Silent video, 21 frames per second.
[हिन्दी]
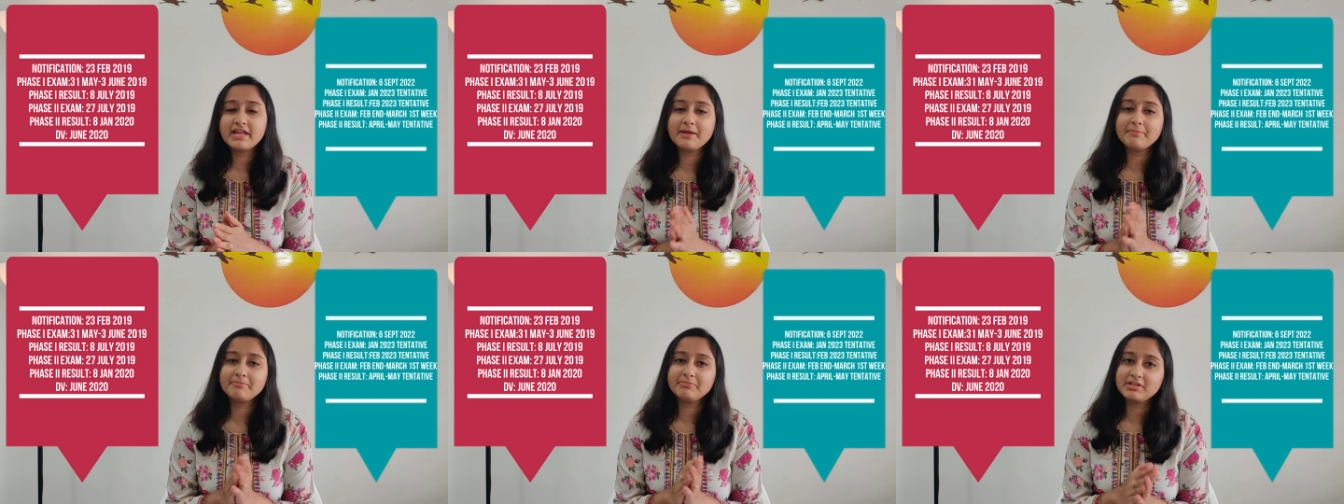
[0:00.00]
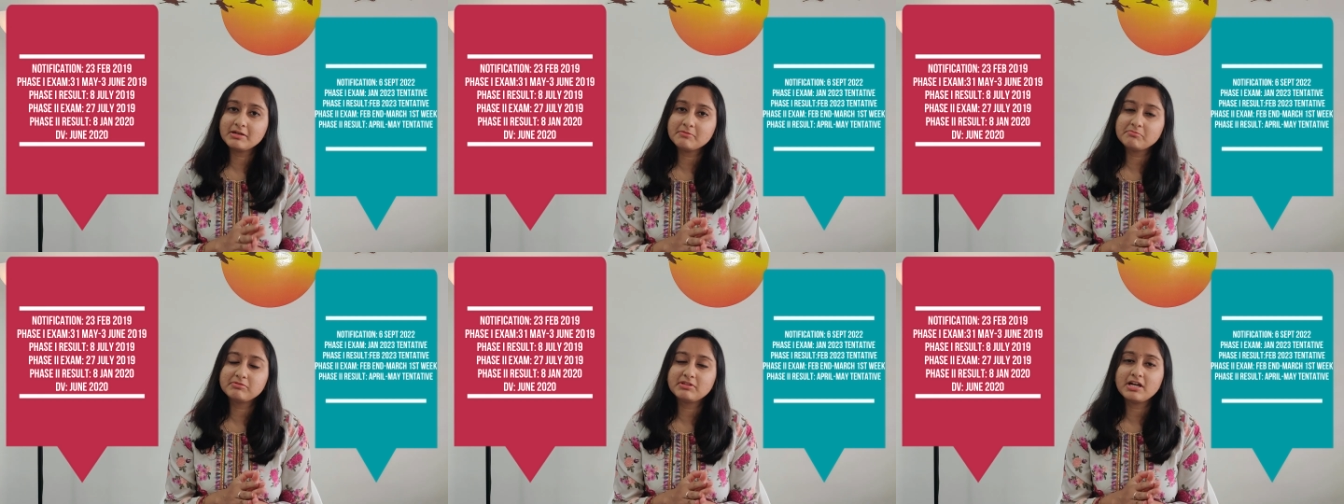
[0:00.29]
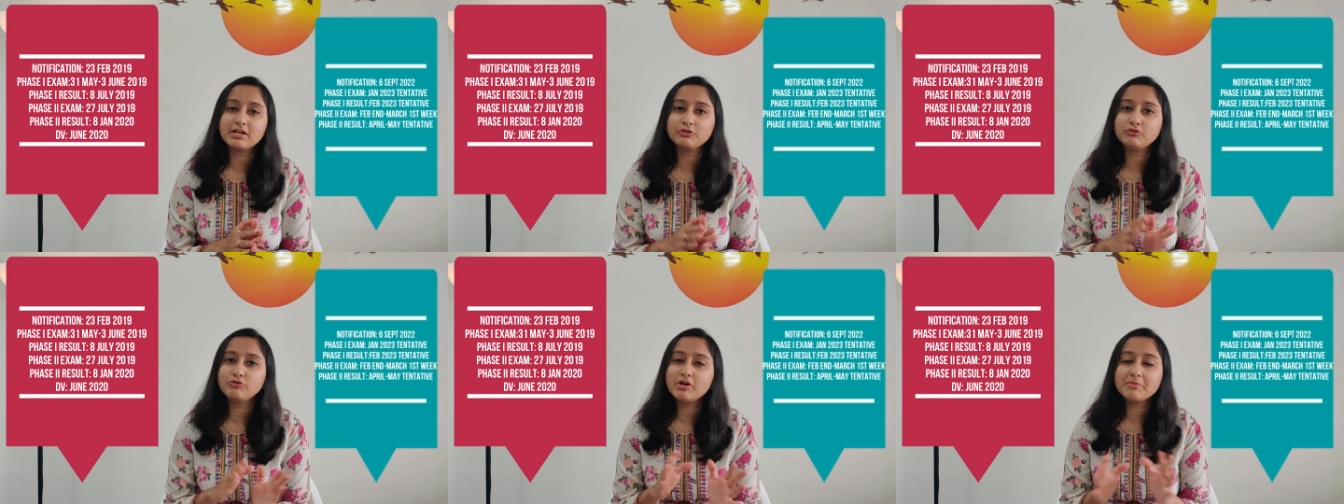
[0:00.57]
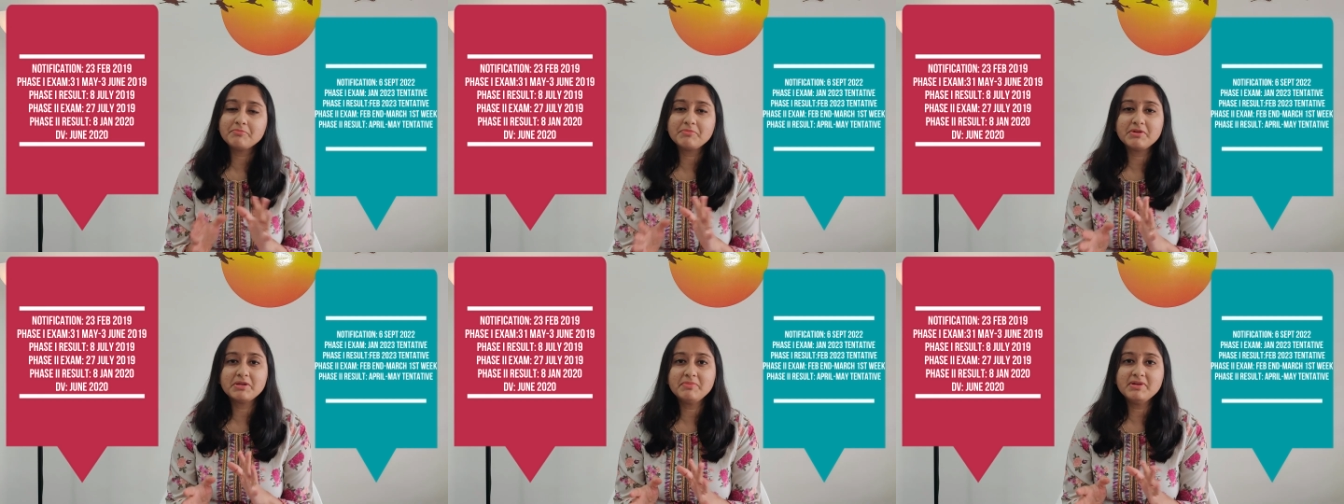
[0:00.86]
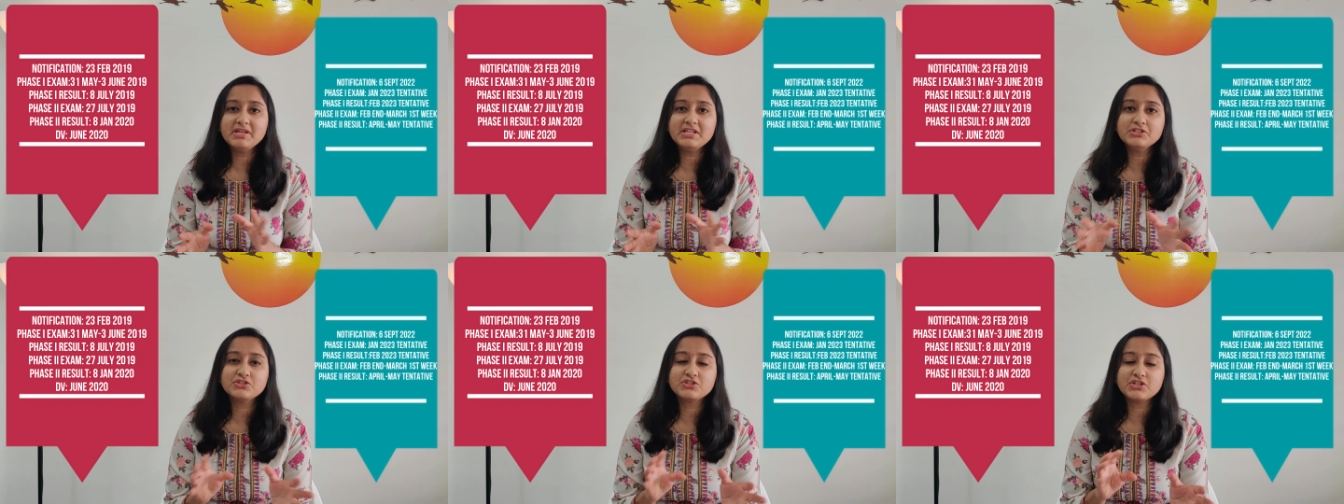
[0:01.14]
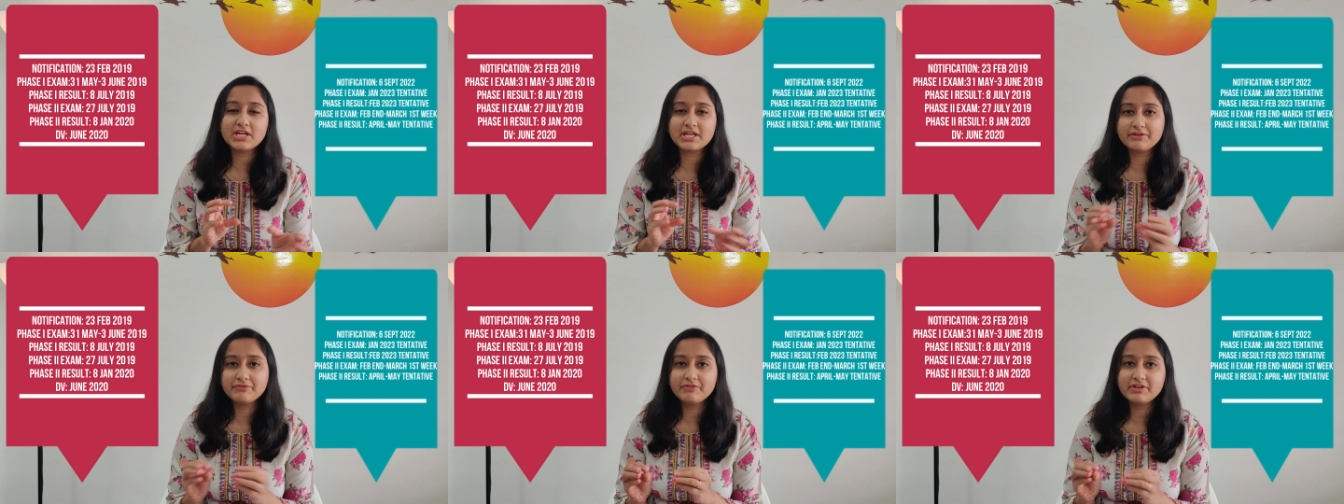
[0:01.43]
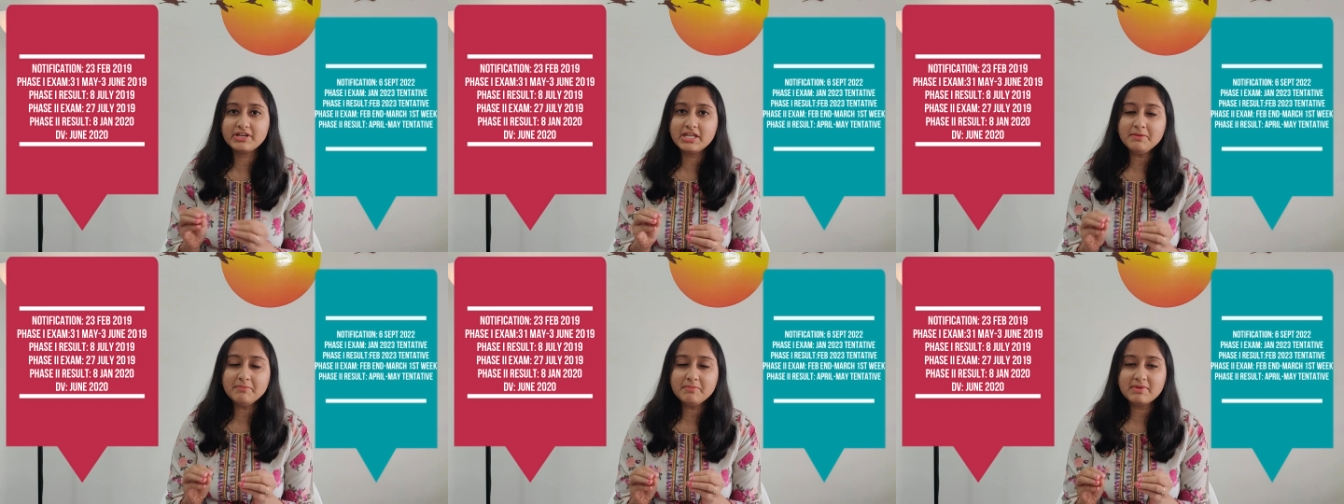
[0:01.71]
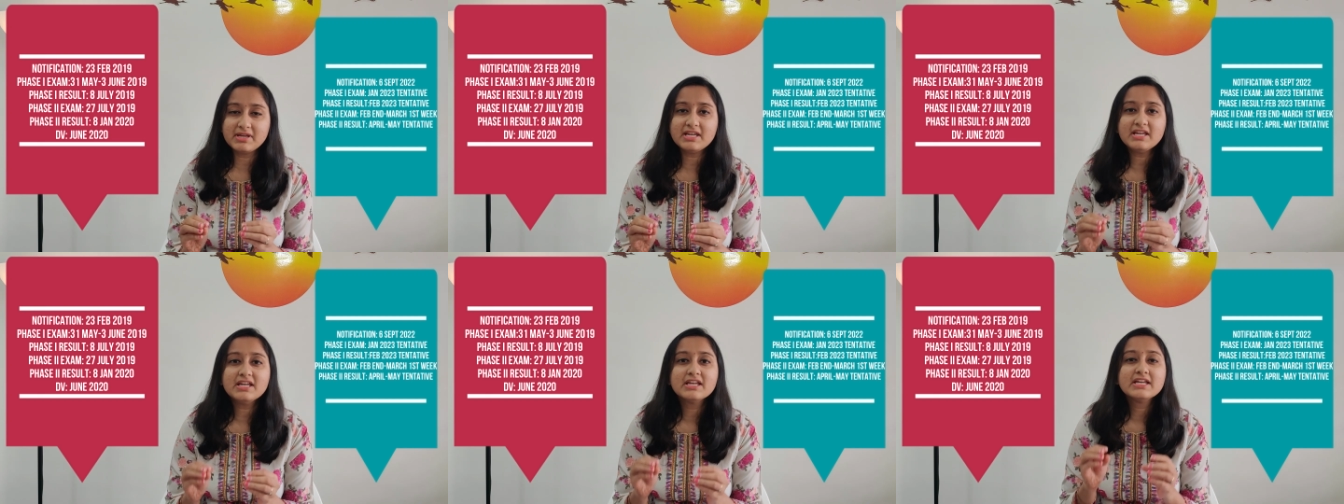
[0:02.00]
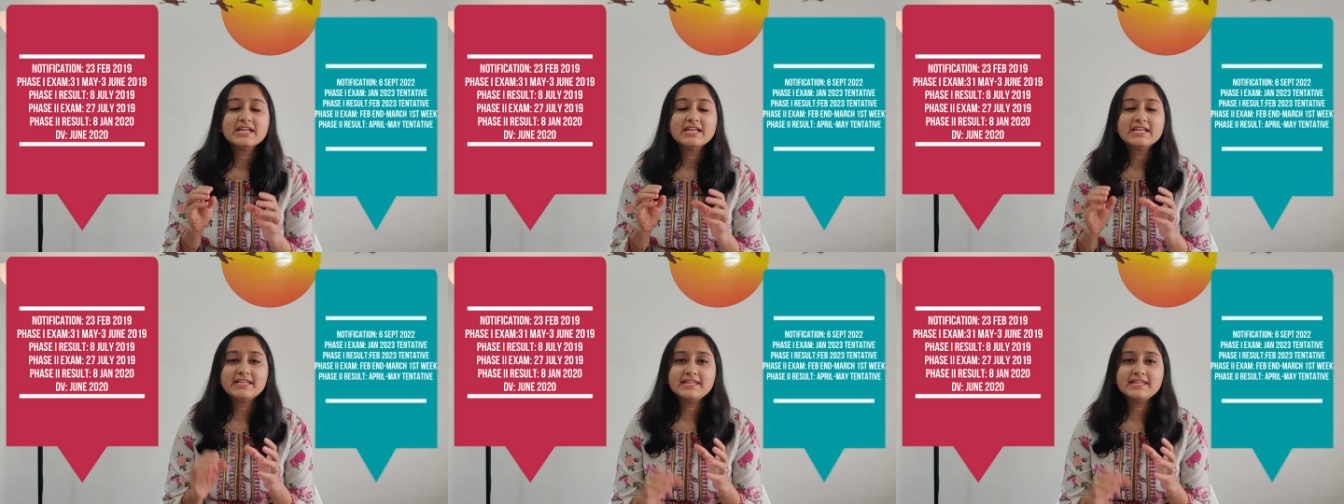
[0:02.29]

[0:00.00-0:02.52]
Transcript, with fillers: गैप तब था तो अभी भी जनवरी में